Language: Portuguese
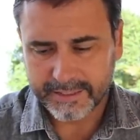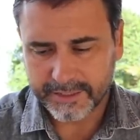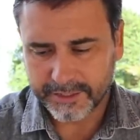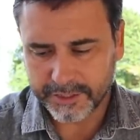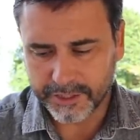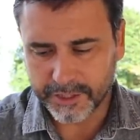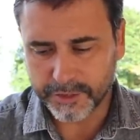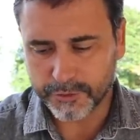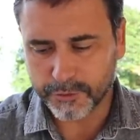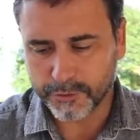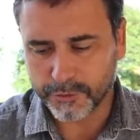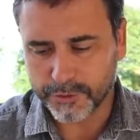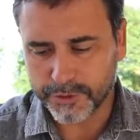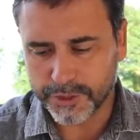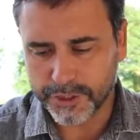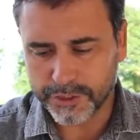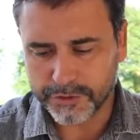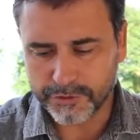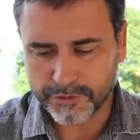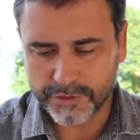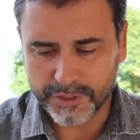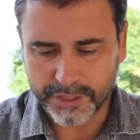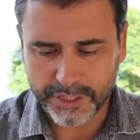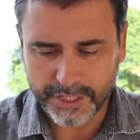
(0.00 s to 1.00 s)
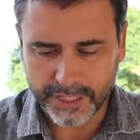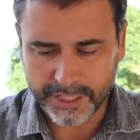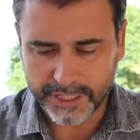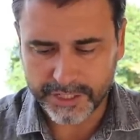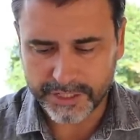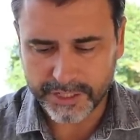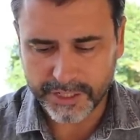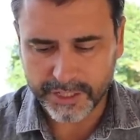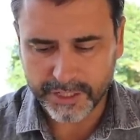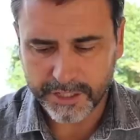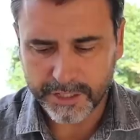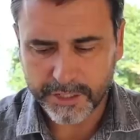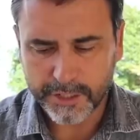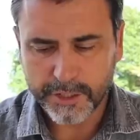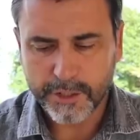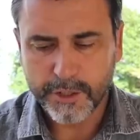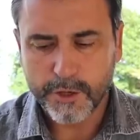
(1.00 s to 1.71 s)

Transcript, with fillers: Jesus diz o seguinte: